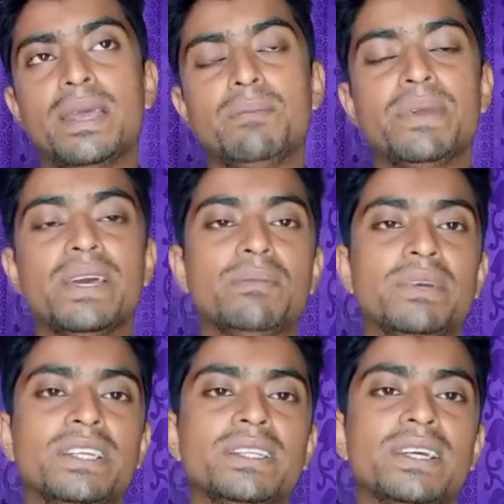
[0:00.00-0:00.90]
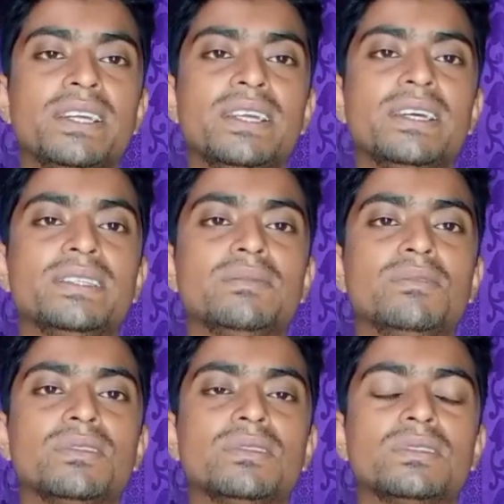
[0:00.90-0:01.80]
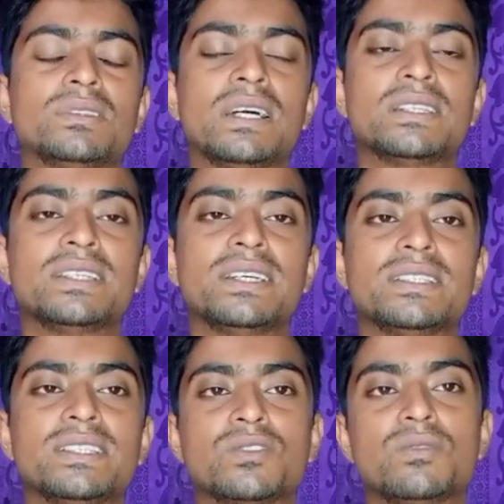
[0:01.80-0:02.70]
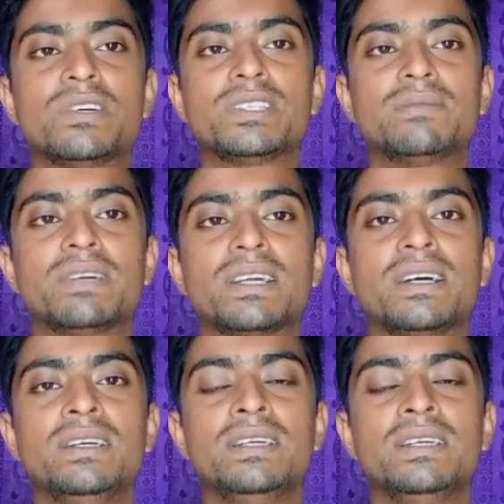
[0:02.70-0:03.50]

এম্পিয়ার বেশি থাকলে যেমন চার্জিংয়ের যে সময়সীমাটা